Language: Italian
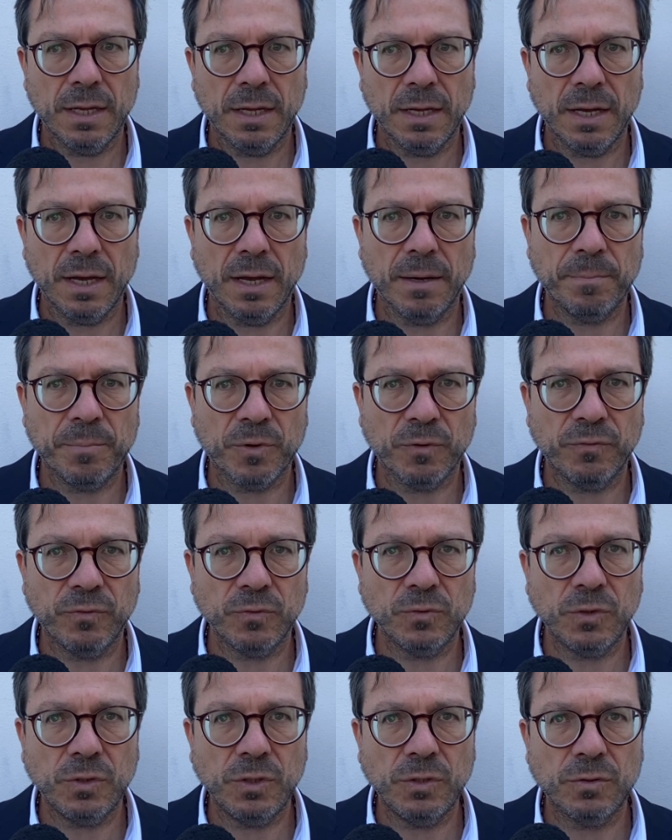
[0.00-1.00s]

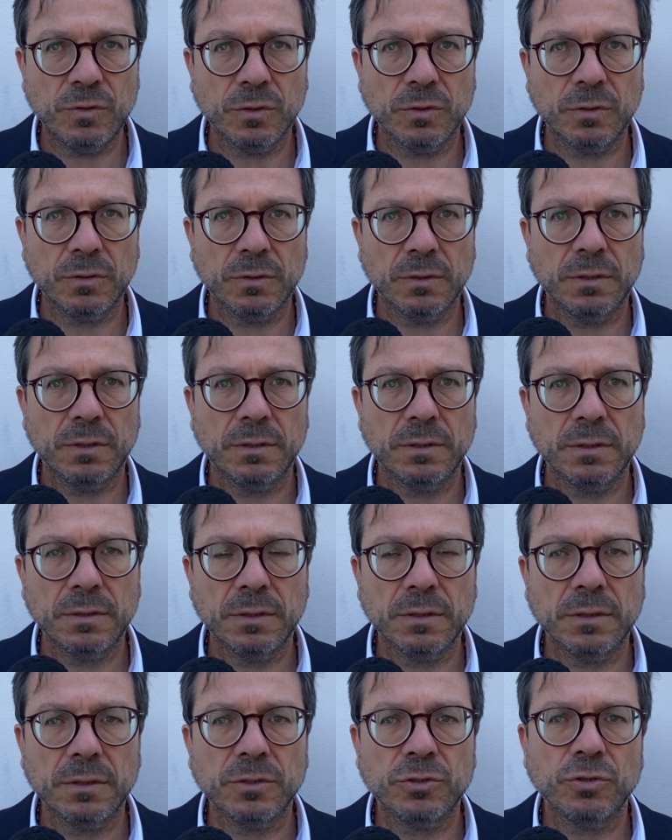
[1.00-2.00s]

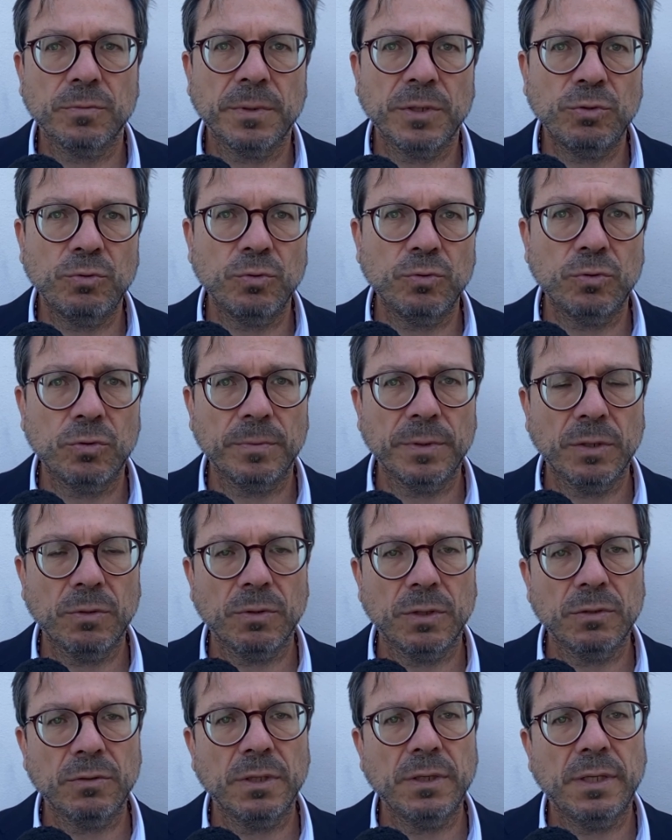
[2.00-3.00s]
approfondito soprattutto per
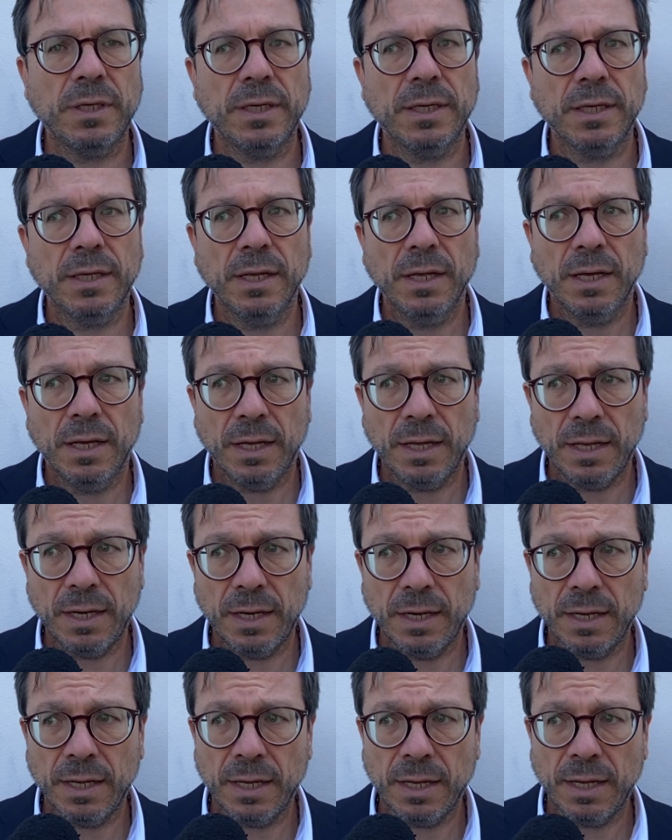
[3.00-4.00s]
quanto attiene
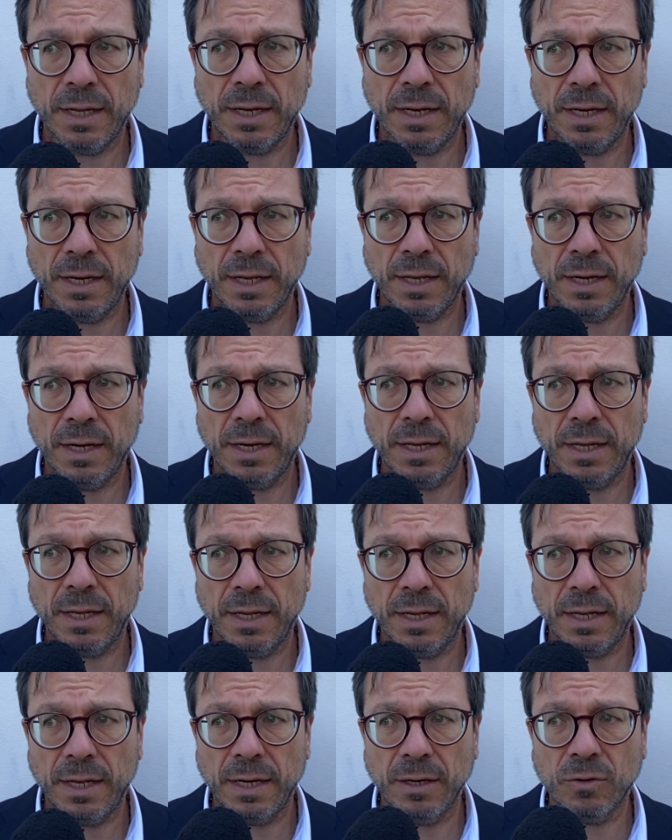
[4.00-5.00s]
al, al, al,
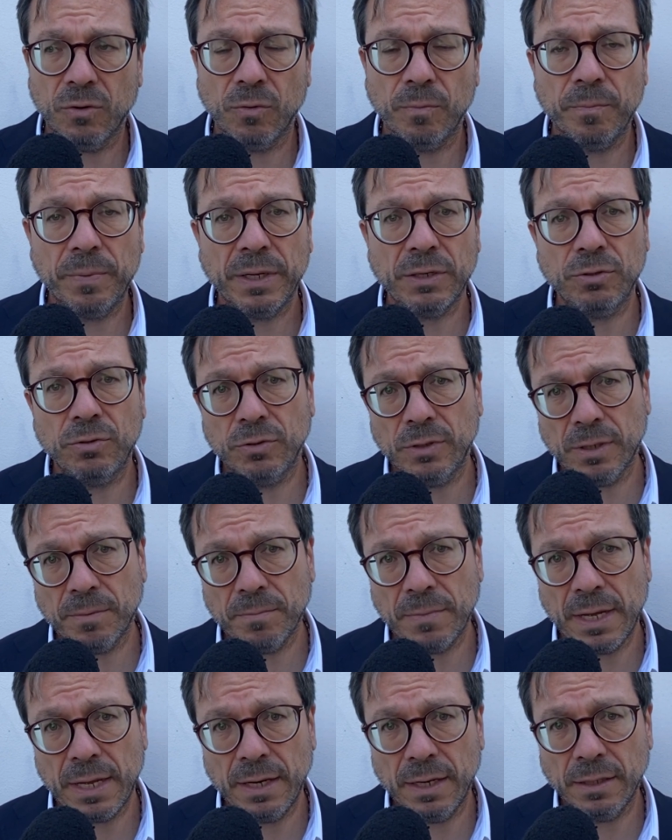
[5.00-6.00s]
al comparto
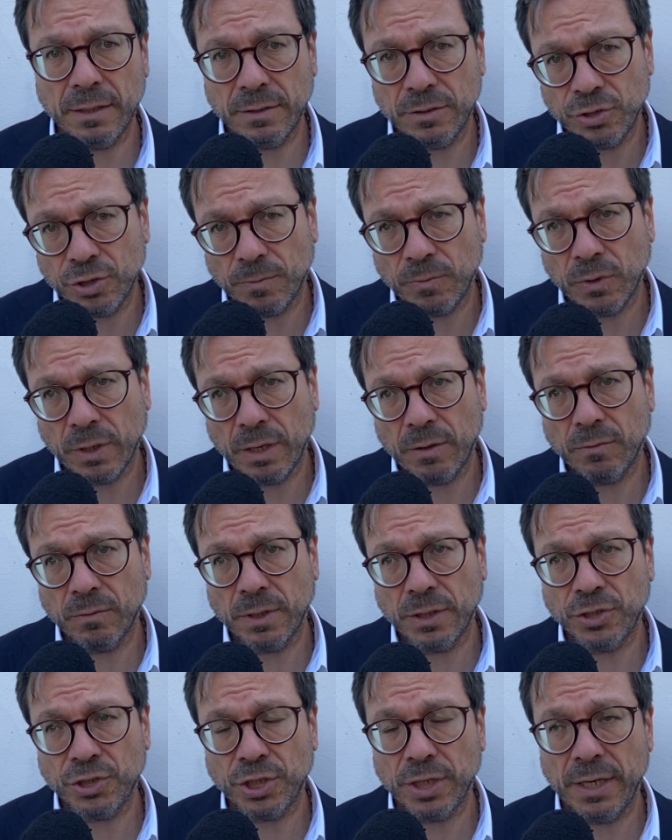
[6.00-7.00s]
termale, diciamo che è
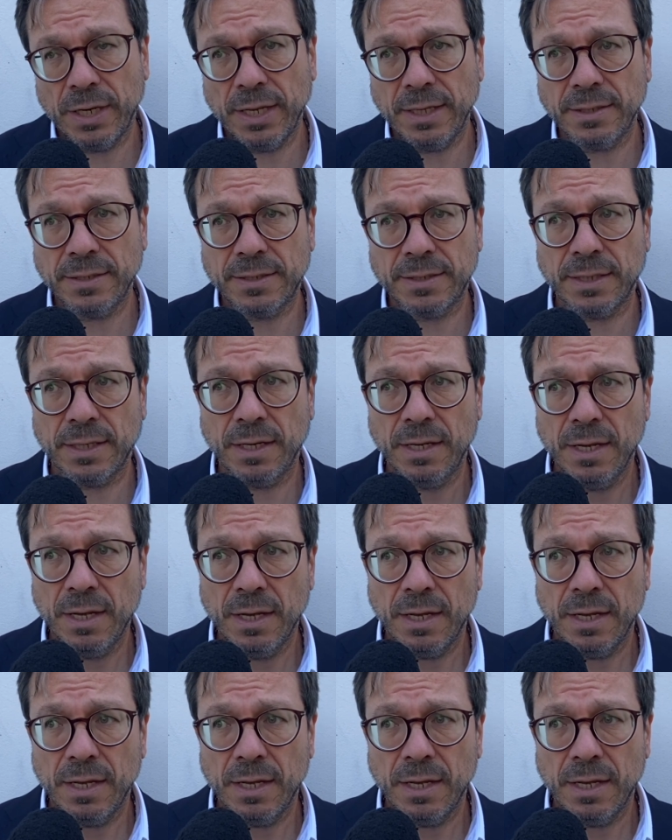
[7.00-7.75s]
un'eccellenza